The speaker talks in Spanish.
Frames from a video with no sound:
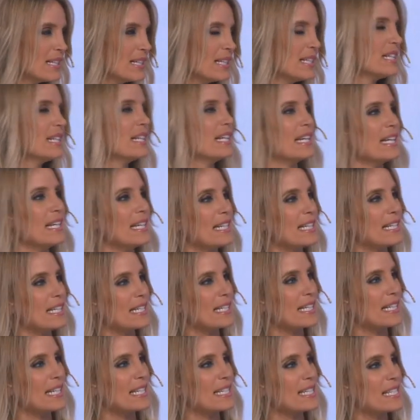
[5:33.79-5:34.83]
Eh,
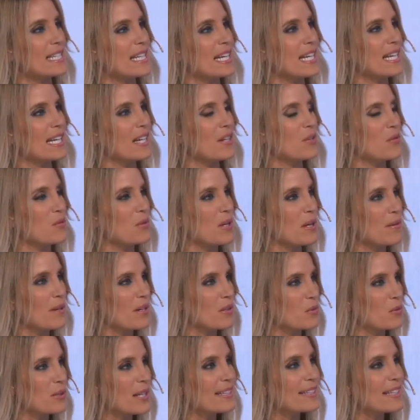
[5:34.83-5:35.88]
¿Crees que una
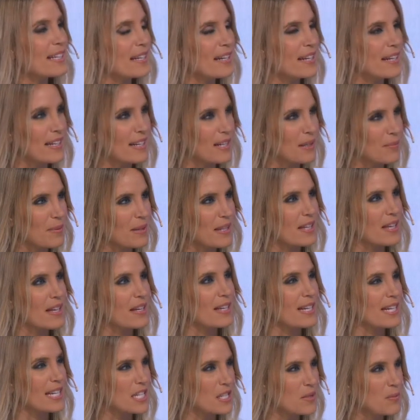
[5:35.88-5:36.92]
vacuna tan rápida
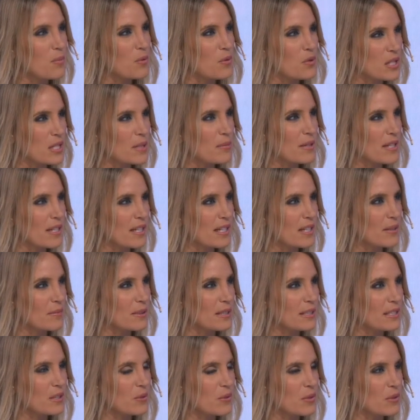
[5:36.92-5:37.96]
es posible
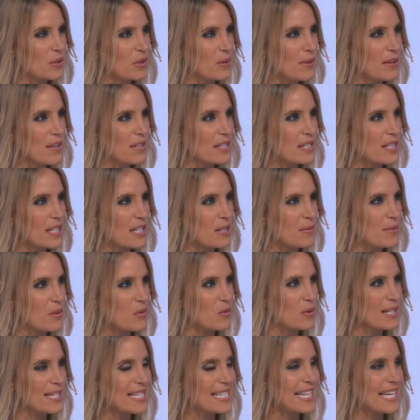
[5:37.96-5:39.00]
realmente cuando hay veces que las
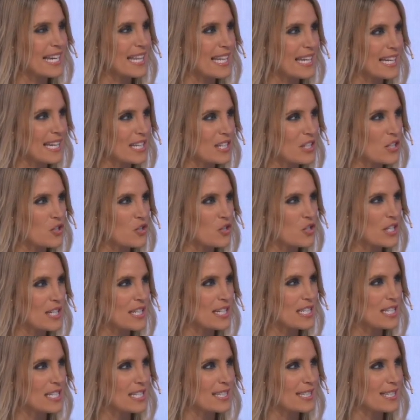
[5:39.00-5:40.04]
vacunas tardan años? Y en
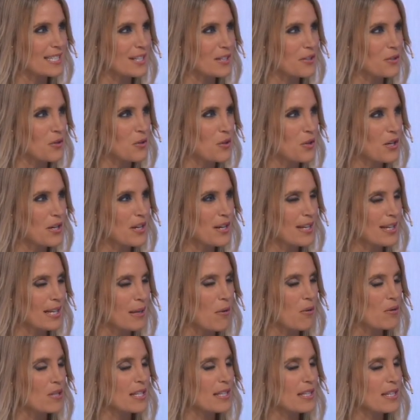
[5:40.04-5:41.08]
ese sentido, ¿que
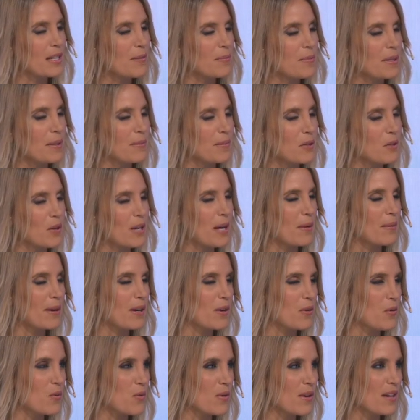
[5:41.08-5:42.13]
vamos a tener primero la
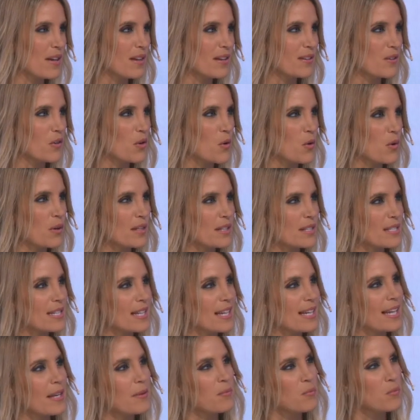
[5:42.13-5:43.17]
vacuna o crees que
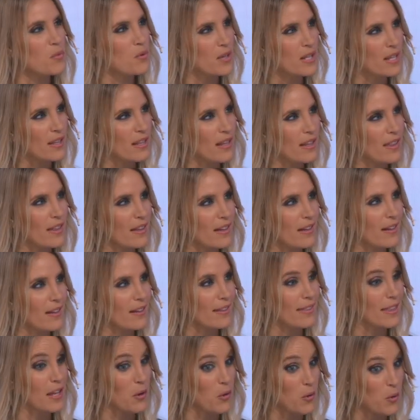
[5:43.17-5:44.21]
la inmunidad de,
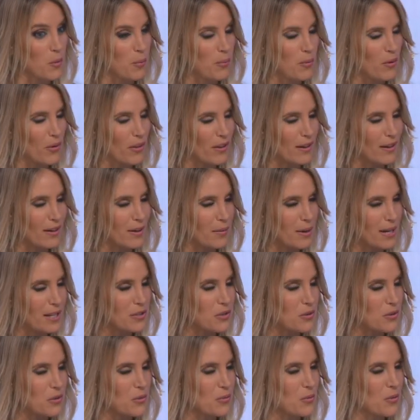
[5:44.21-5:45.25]
de grupo, de
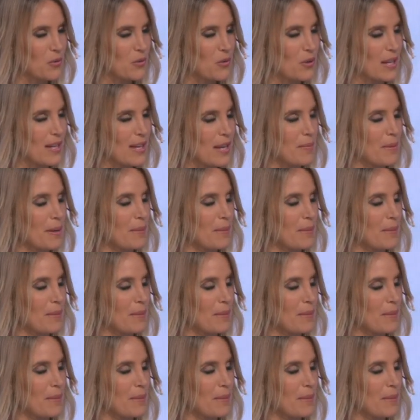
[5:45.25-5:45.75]
rebaño, como la llaman?